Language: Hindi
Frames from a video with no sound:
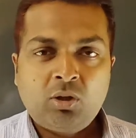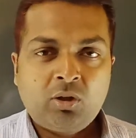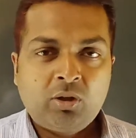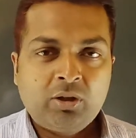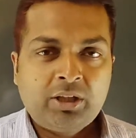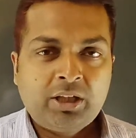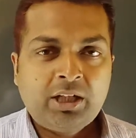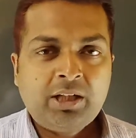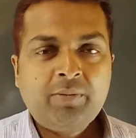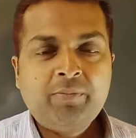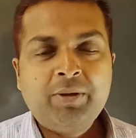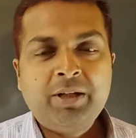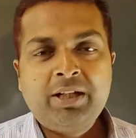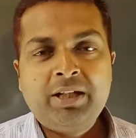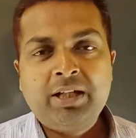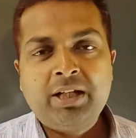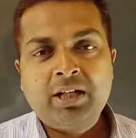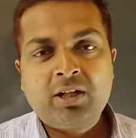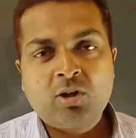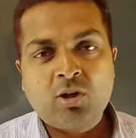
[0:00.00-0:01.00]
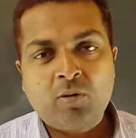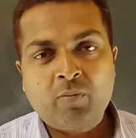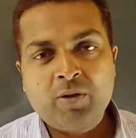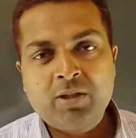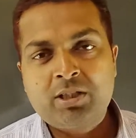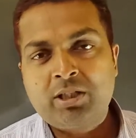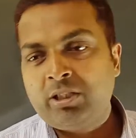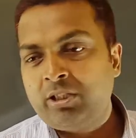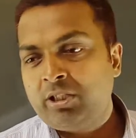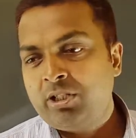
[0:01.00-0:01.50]
और यही मेरी एक
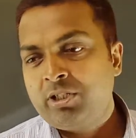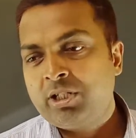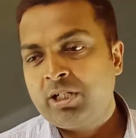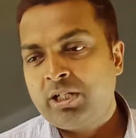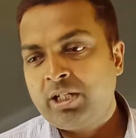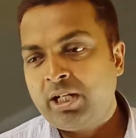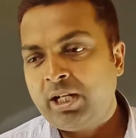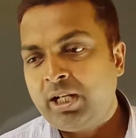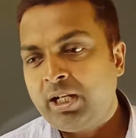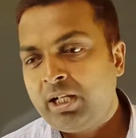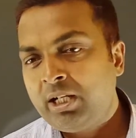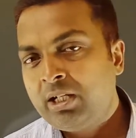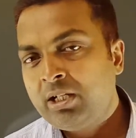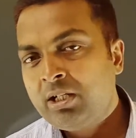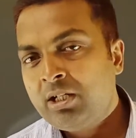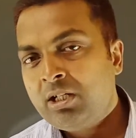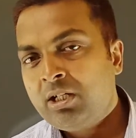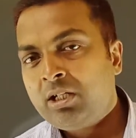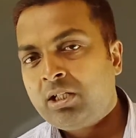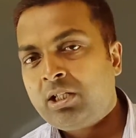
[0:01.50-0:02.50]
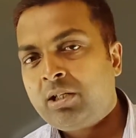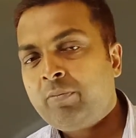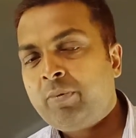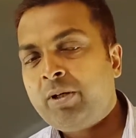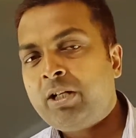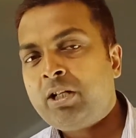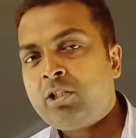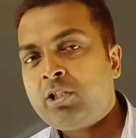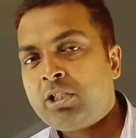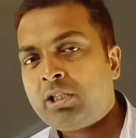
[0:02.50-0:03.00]
कॉमन सी दिनचर्या है कि
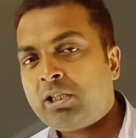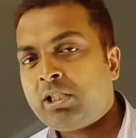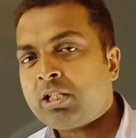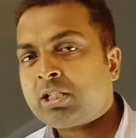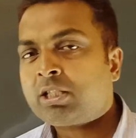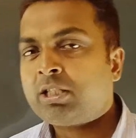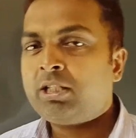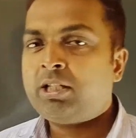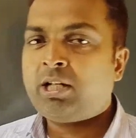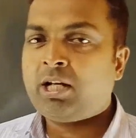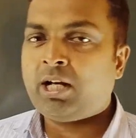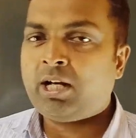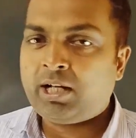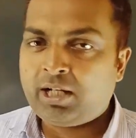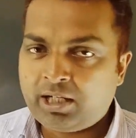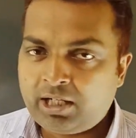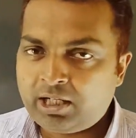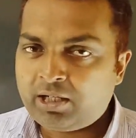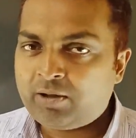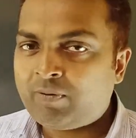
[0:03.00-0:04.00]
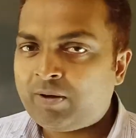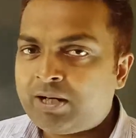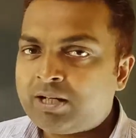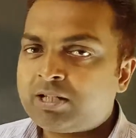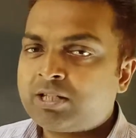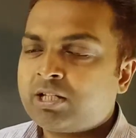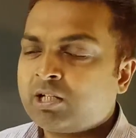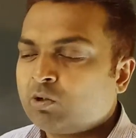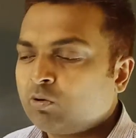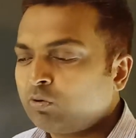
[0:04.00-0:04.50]
मैंने जितना सीखा है
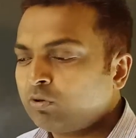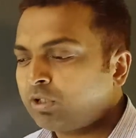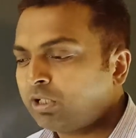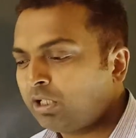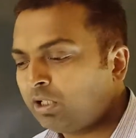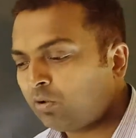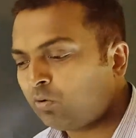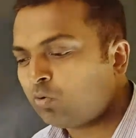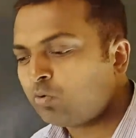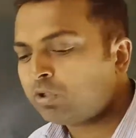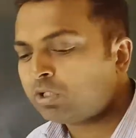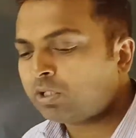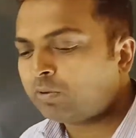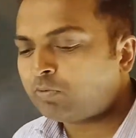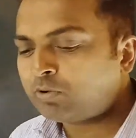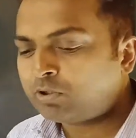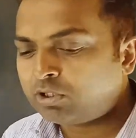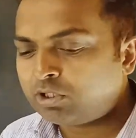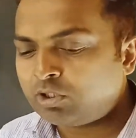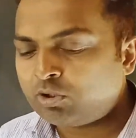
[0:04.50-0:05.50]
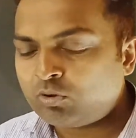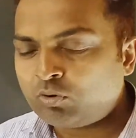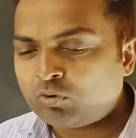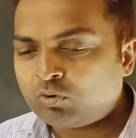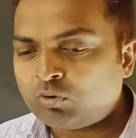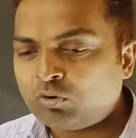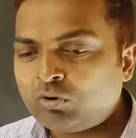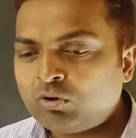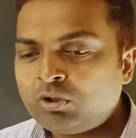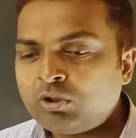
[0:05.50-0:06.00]
एडवांस जगहों से उन सब चीज़ों
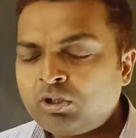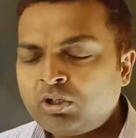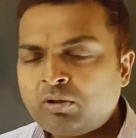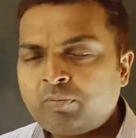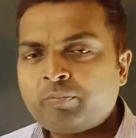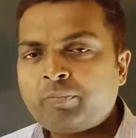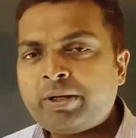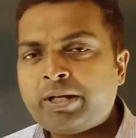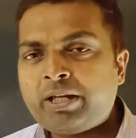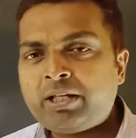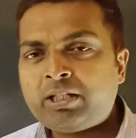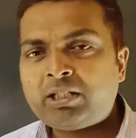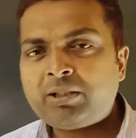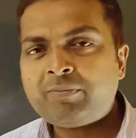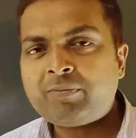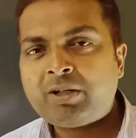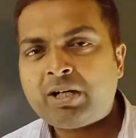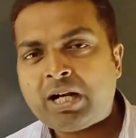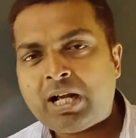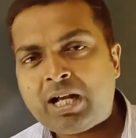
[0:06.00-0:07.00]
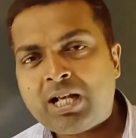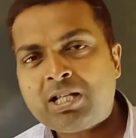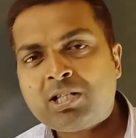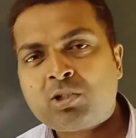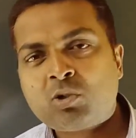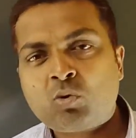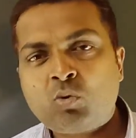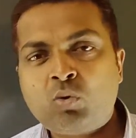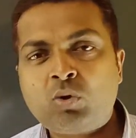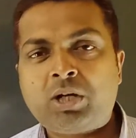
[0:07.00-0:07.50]
को मैं एकदम
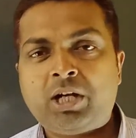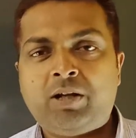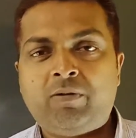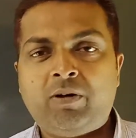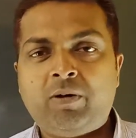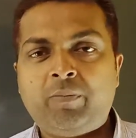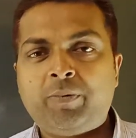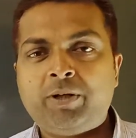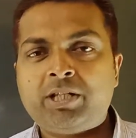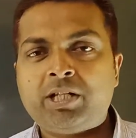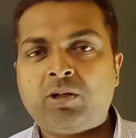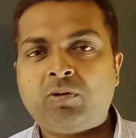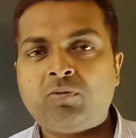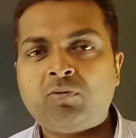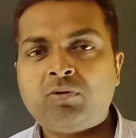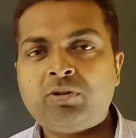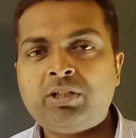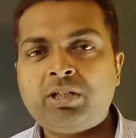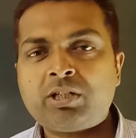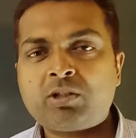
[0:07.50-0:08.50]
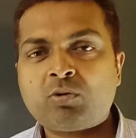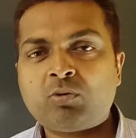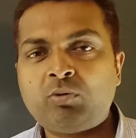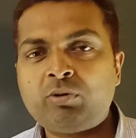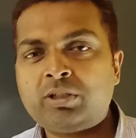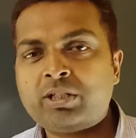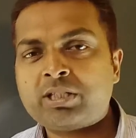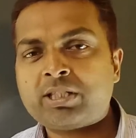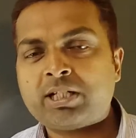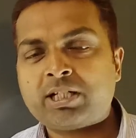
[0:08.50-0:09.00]
ग्रास रूट लेवल पे जाऊँ ये
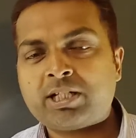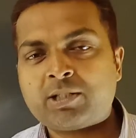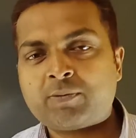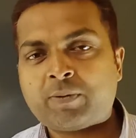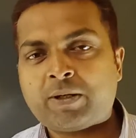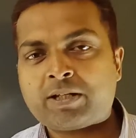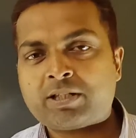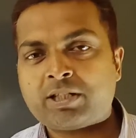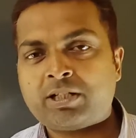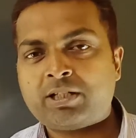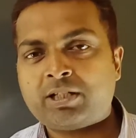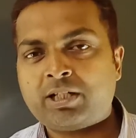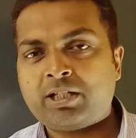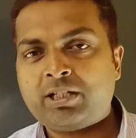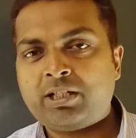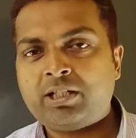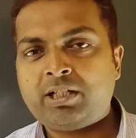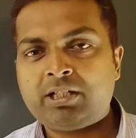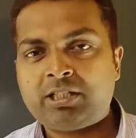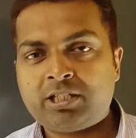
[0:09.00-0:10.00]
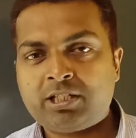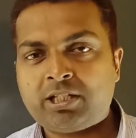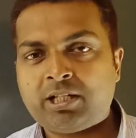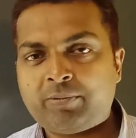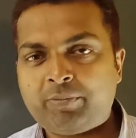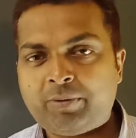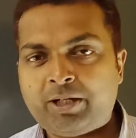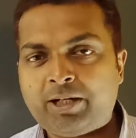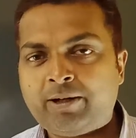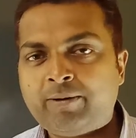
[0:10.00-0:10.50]
खुद की सेटिस्फैक्शन के लिए ये चीज़ है
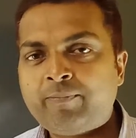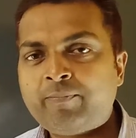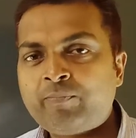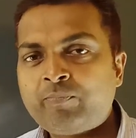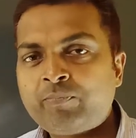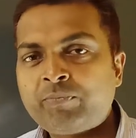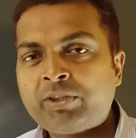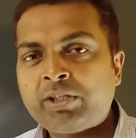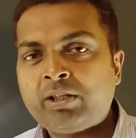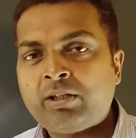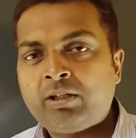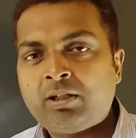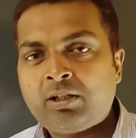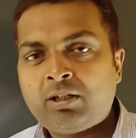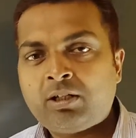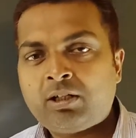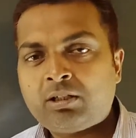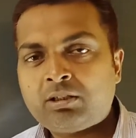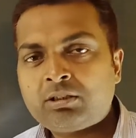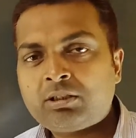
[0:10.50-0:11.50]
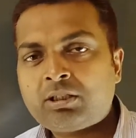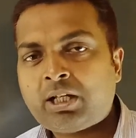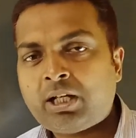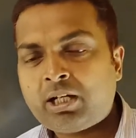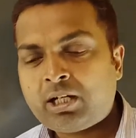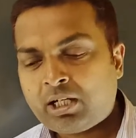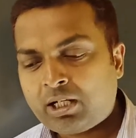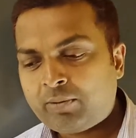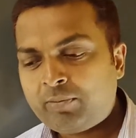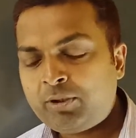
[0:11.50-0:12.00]
मेरा
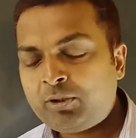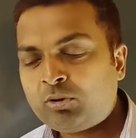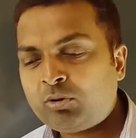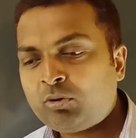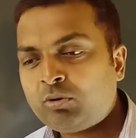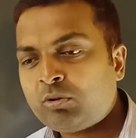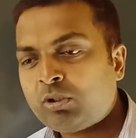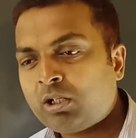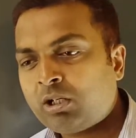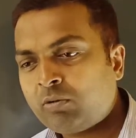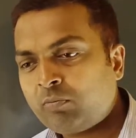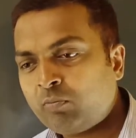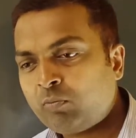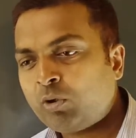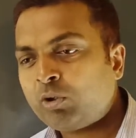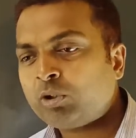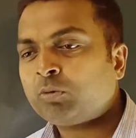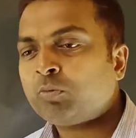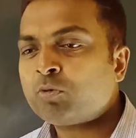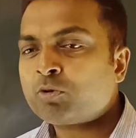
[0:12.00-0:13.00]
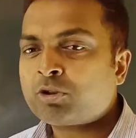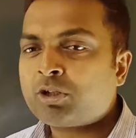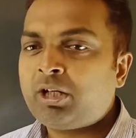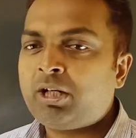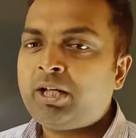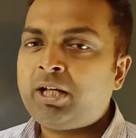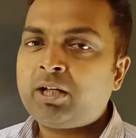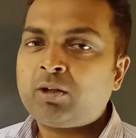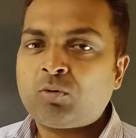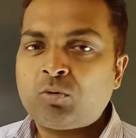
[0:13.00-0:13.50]
खैर अभी तो बहुत
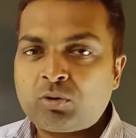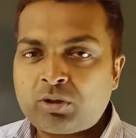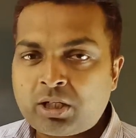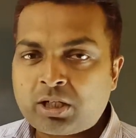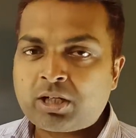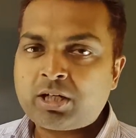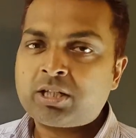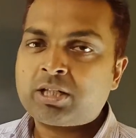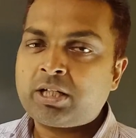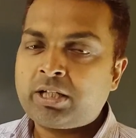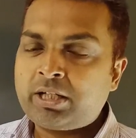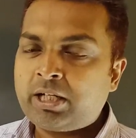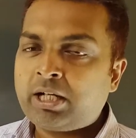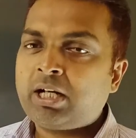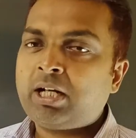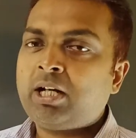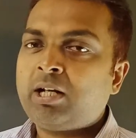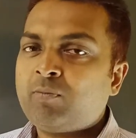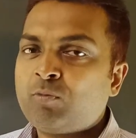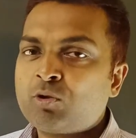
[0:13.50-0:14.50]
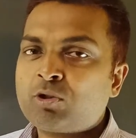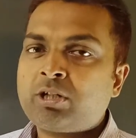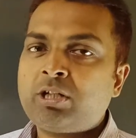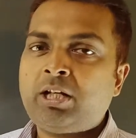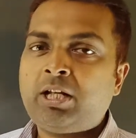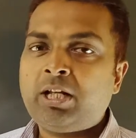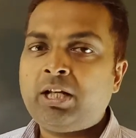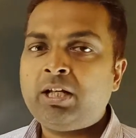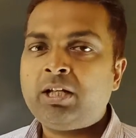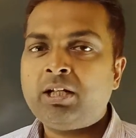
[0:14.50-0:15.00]
मुश्किलें हैं खुद का खर्चा निकालना
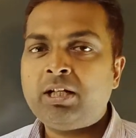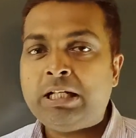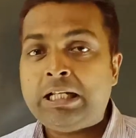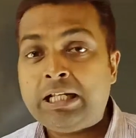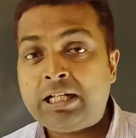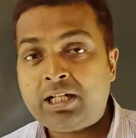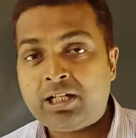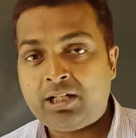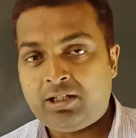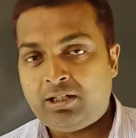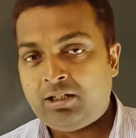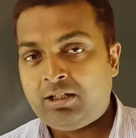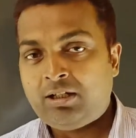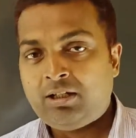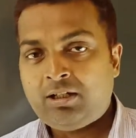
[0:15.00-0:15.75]
मुश्किल है लेकिन